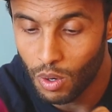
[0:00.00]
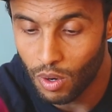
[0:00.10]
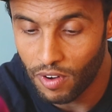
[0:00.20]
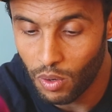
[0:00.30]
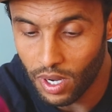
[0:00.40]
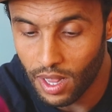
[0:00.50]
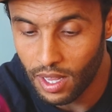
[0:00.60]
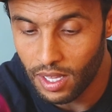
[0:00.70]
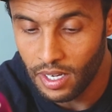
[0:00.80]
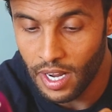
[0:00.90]
وفي الوقت
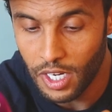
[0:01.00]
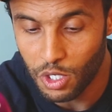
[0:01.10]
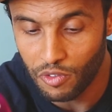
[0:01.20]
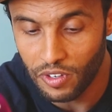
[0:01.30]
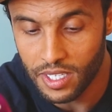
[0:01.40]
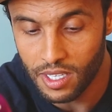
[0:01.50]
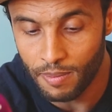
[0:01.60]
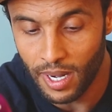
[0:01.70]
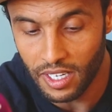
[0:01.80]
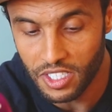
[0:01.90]
الذي نعيش فيه
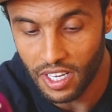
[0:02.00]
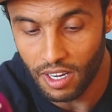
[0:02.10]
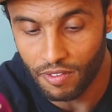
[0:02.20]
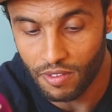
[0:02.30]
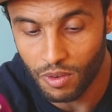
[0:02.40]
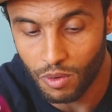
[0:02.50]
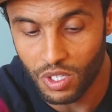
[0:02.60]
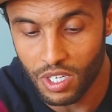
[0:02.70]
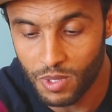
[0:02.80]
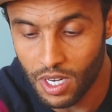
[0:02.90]
زمن الاحتراف
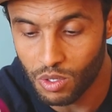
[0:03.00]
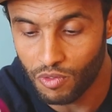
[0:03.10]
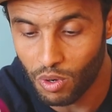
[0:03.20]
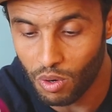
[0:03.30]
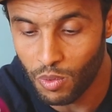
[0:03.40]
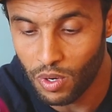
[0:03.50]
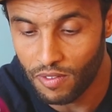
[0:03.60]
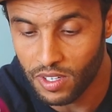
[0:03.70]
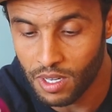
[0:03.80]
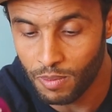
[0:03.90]
وتمتاز فرق
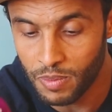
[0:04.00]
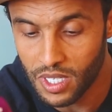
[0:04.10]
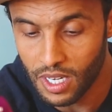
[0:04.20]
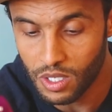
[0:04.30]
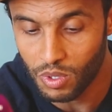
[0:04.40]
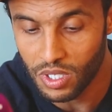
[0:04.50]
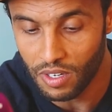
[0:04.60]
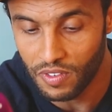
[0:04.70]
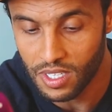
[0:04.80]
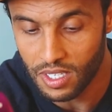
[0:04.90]
منافسة بامتياز
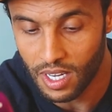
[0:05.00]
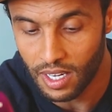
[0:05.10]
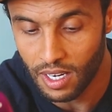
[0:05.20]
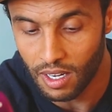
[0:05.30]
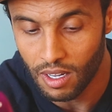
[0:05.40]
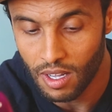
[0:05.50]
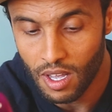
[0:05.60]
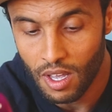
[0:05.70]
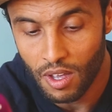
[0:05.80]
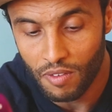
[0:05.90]
وتحفيزات هائلة
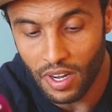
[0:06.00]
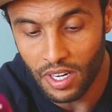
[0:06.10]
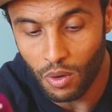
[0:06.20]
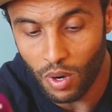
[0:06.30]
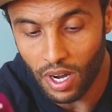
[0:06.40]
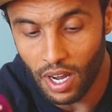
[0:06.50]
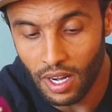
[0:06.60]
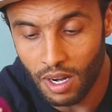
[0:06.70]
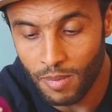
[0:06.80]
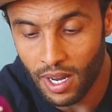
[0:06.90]
فإن
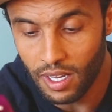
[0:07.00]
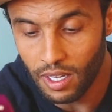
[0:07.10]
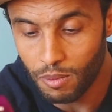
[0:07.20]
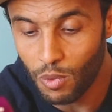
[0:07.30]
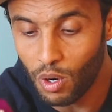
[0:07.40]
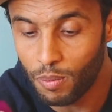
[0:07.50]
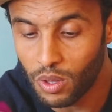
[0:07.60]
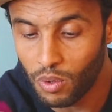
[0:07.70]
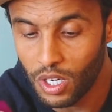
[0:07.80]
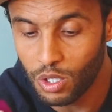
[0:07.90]
واقعنا المالي
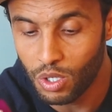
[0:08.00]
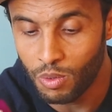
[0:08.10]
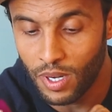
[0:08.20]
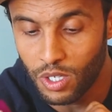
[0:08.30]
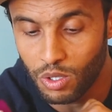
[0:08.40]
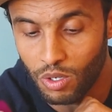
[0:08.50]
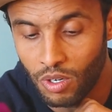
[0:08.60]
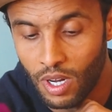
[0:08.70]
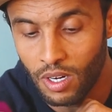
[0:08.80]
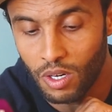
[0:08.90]
محبط ولا يوجد ما
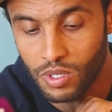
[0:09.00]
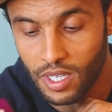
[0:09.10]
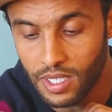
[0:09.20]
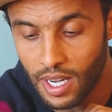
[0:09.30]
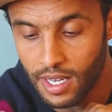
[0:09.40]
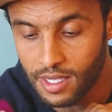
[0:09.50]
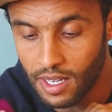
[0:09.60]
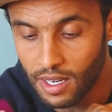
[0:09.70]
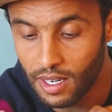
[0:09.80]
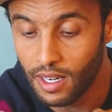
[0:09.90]
يشعرنا أنه
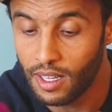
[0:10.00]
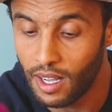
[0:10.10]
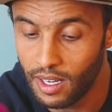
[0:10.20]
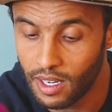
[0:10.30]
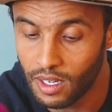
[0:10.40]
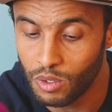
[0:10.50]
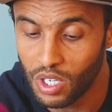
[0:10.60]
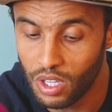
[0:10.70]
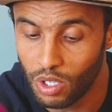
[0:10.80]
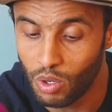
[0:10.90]
سيتحسن لذلك
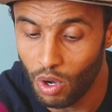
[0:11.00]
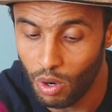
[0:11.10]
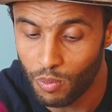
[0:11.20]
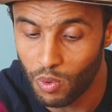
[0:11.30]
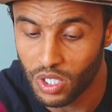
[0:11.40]
نجدد الحب